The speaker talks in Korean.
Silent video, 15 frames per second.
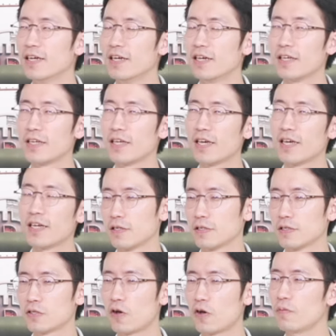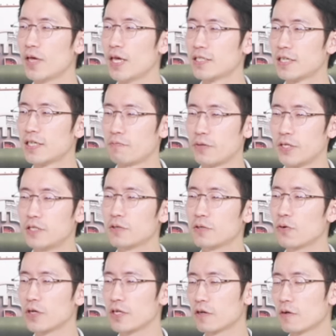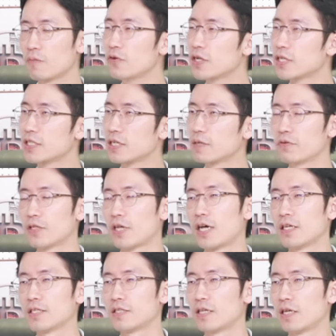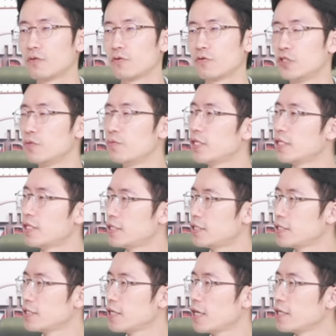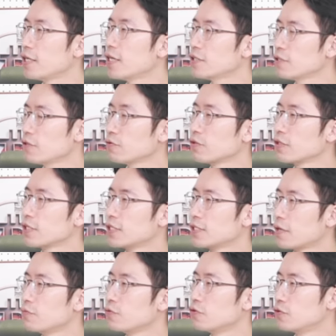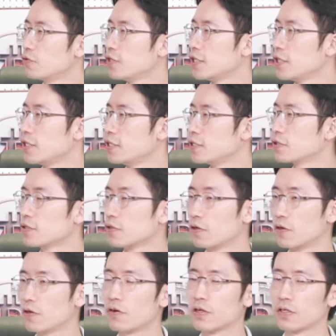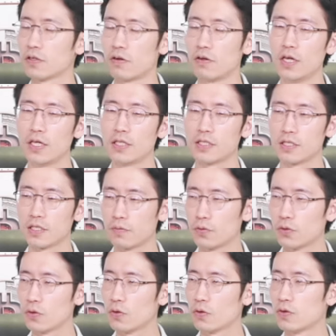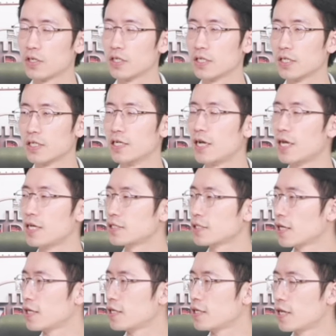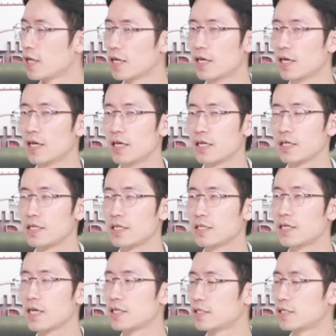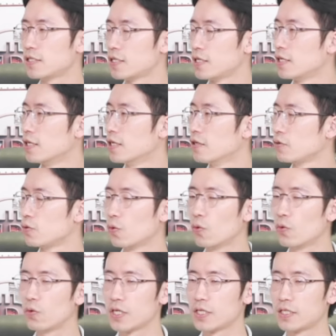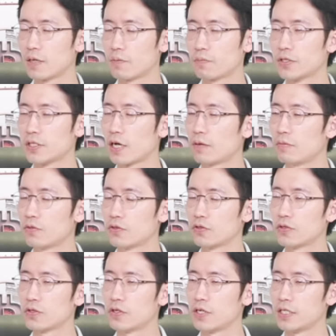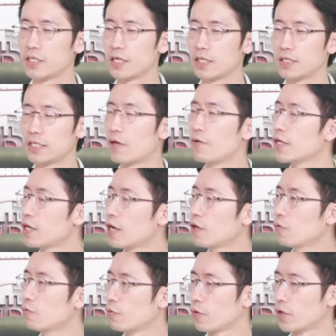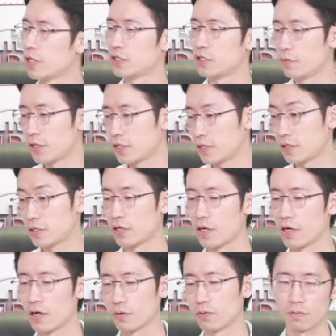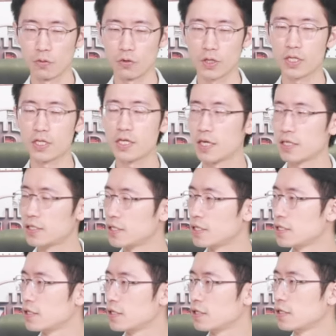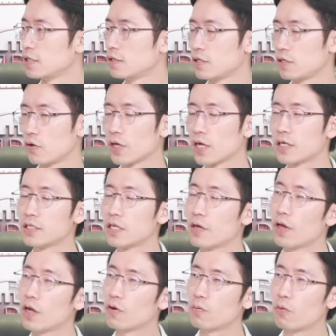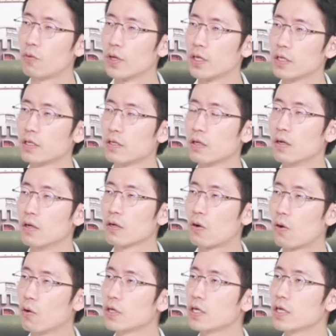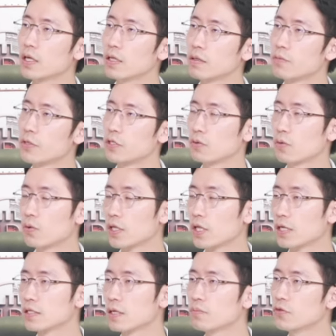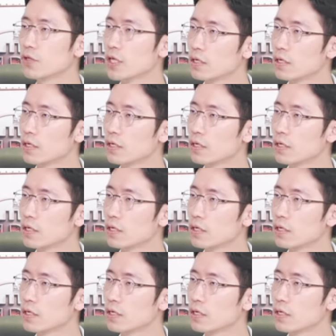이게 처음에 이제 비트코인 현물 ETF 나왔을 때도 GBTC의 일회성 그 자금 유출이 있었어요. 그래서 지금도 그 그레이스케일의 ETHE 요 ETF 자금 유출을 이제 제외를 하고 보면은 GBTC 제외하고 ETHE 영향을 제외하고 보면은 거의 한 비트코인 한 3분의